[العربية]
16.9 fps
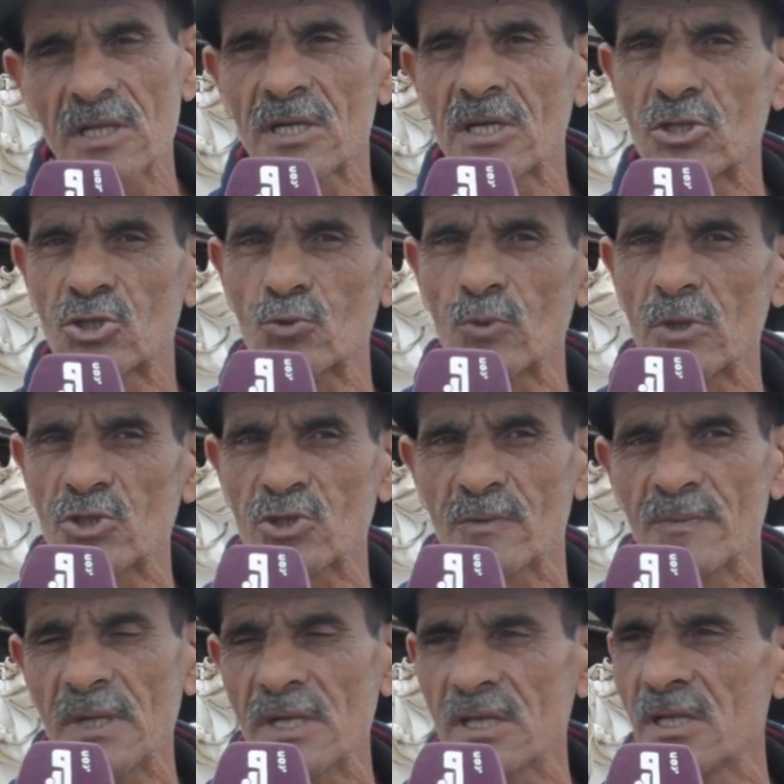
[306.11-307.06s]

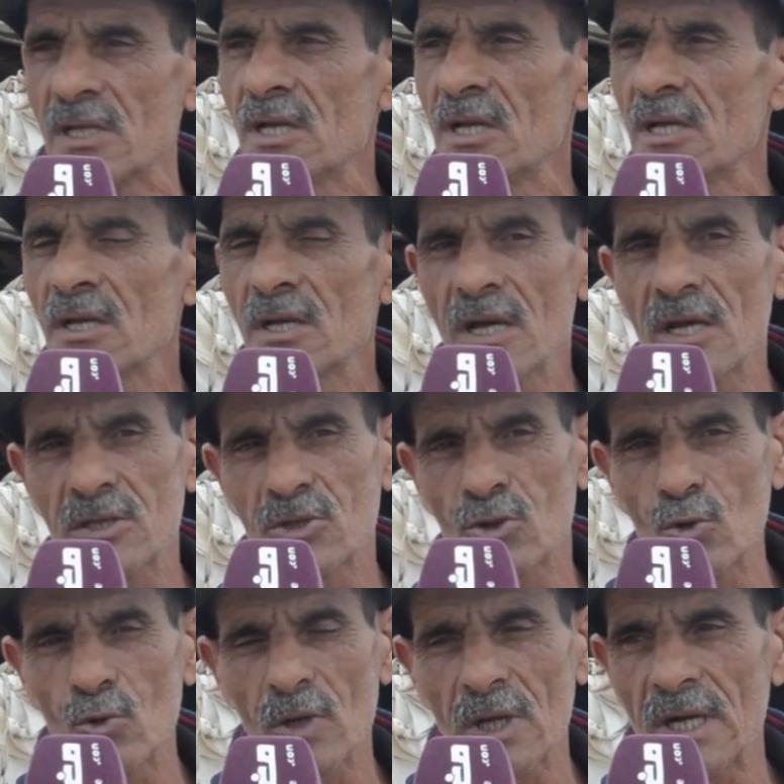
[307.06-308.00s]
كنتواجد بهذا
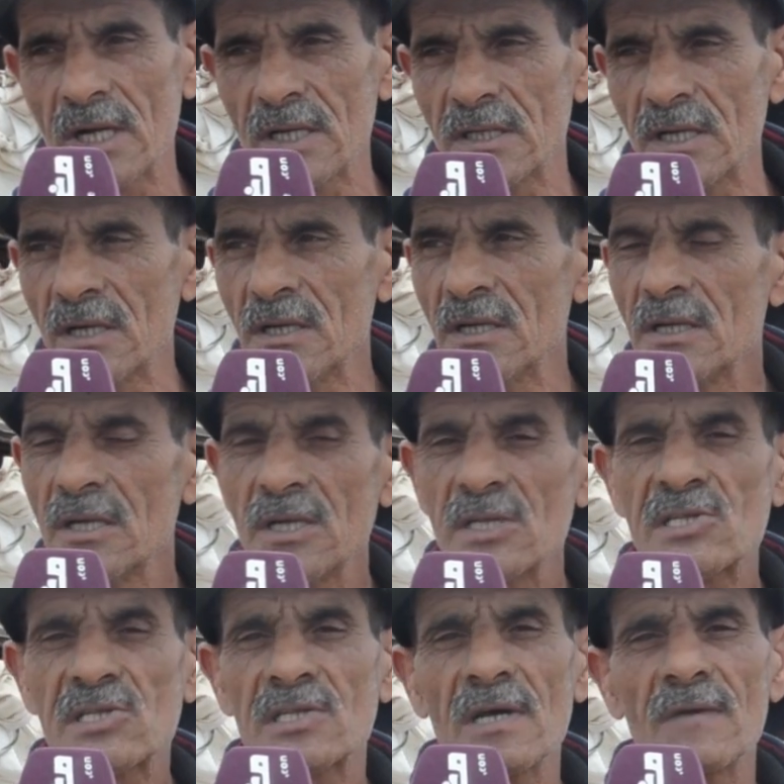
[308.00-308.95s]
الدور هذا
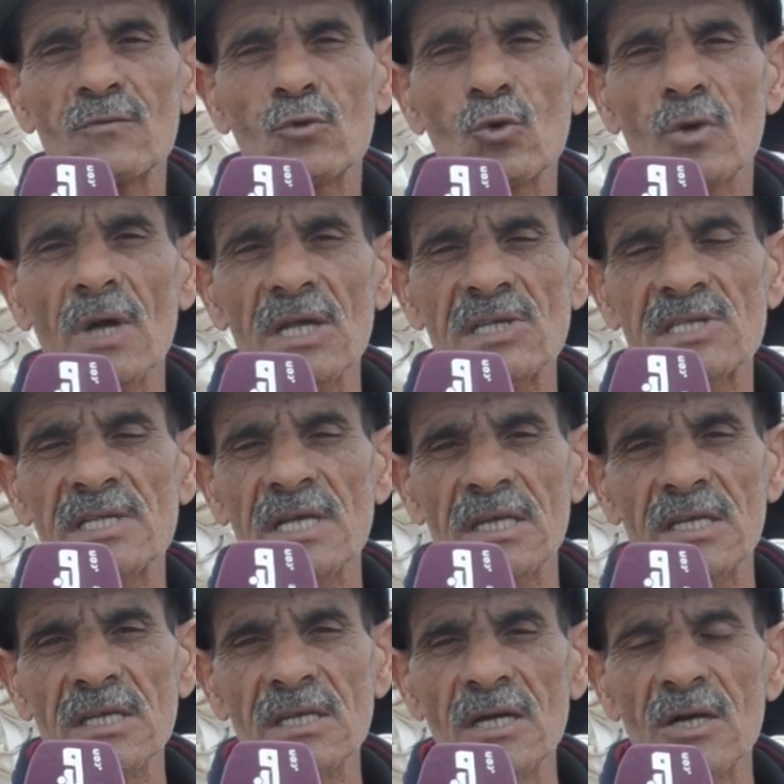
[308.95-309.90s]
استافدوا كاع
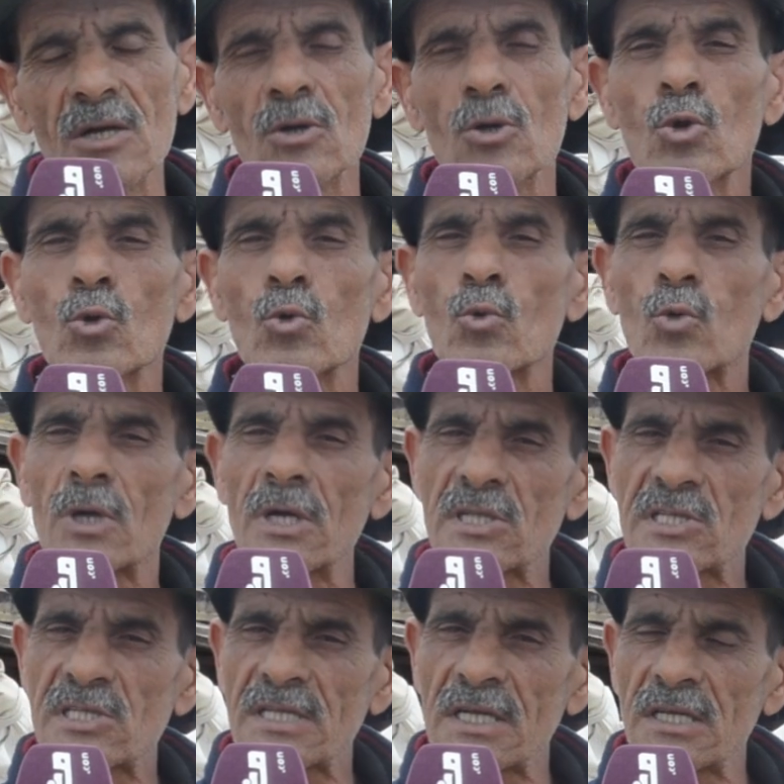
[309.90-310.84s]
الساكنه
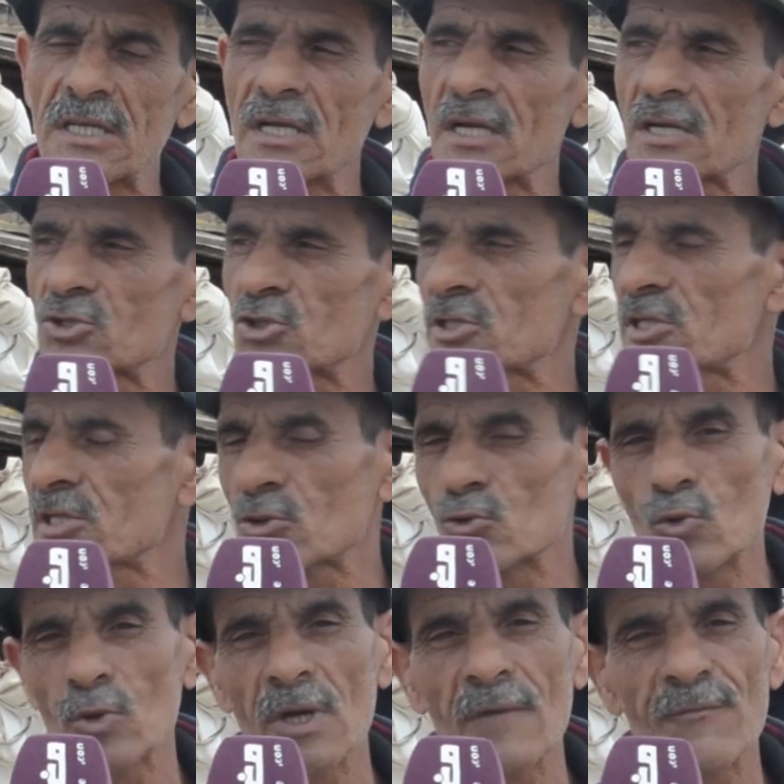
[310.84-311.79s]
وكانت الساكنه غير
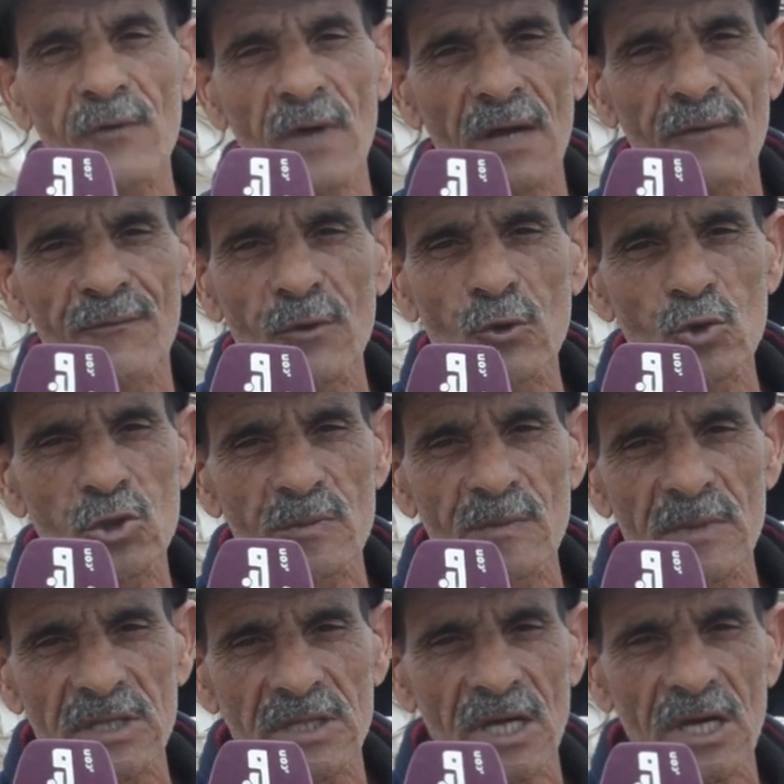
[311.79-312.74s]
تسكنوا غير في
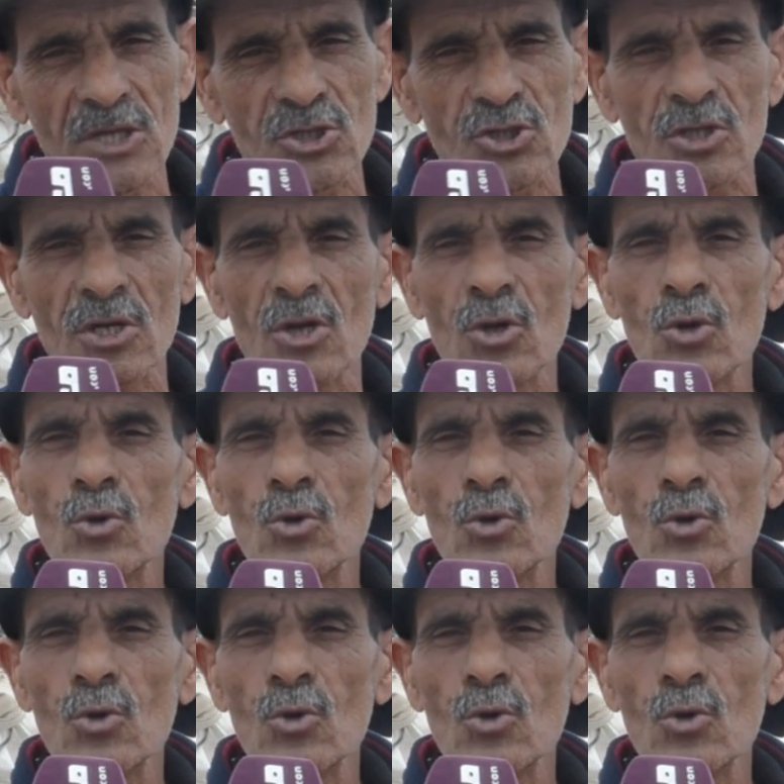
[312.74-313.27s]
2018